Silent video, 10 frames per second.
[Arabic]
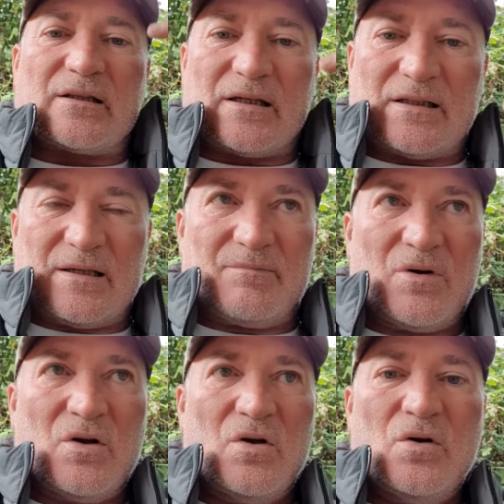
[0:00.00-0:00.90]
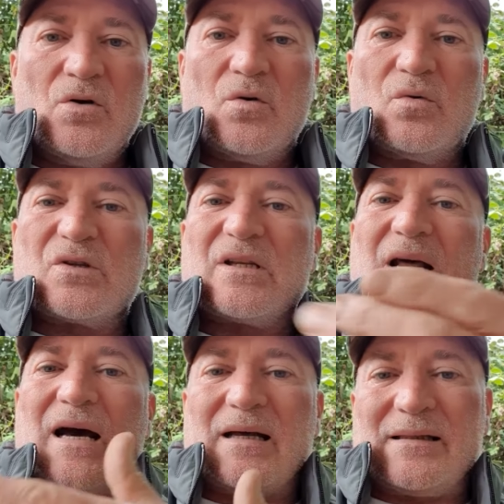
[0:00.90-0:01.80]
تخدم
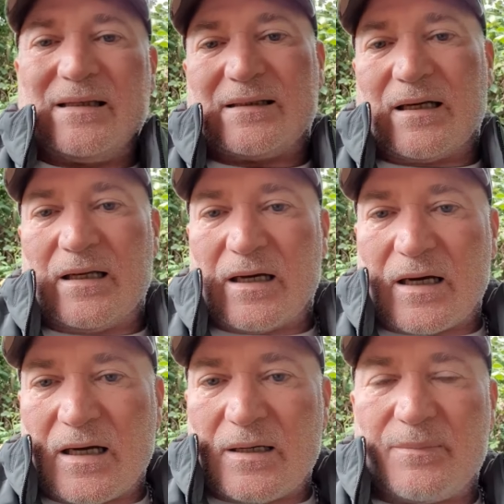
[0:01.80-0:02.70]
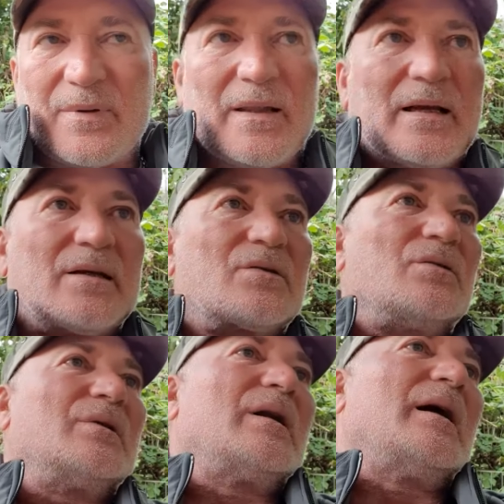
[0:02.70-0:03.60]
وسلا عديتها الله غالب هذيك
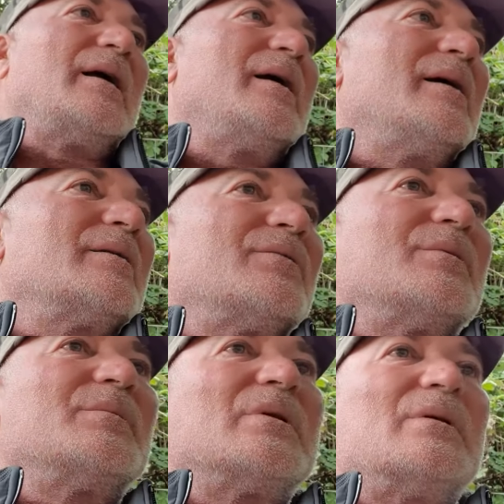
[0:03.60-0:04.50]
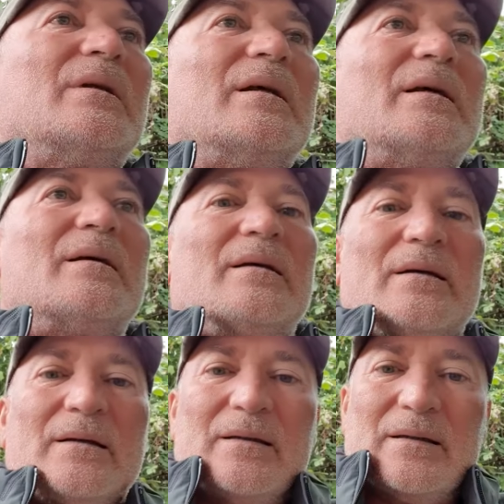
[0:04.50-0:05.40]
سنة الحياة فهمت لا
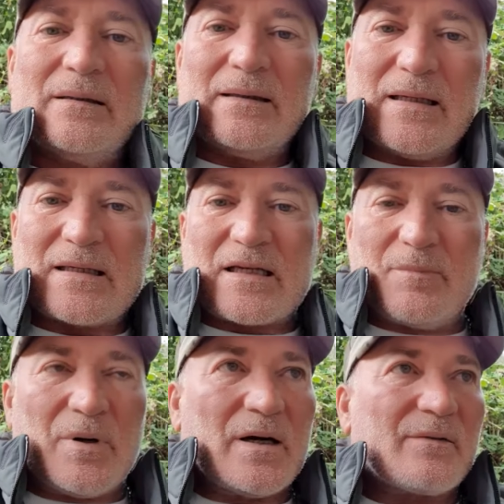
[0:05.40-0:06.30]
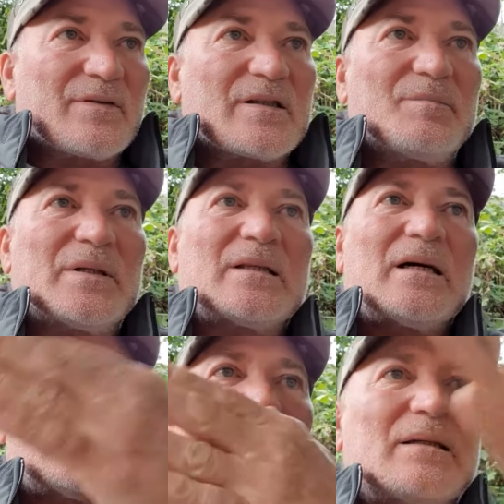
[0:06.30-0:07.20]
ناس كبار في
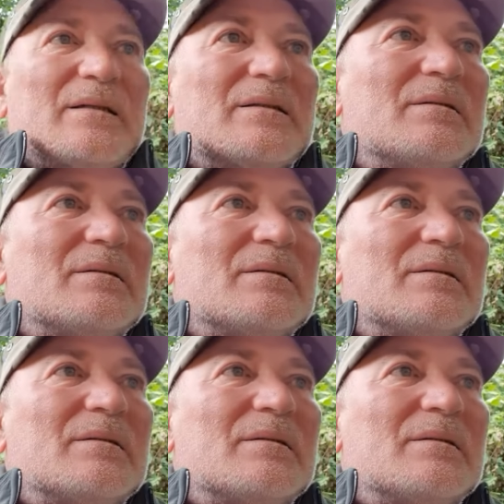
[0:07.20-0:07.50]
السبيطار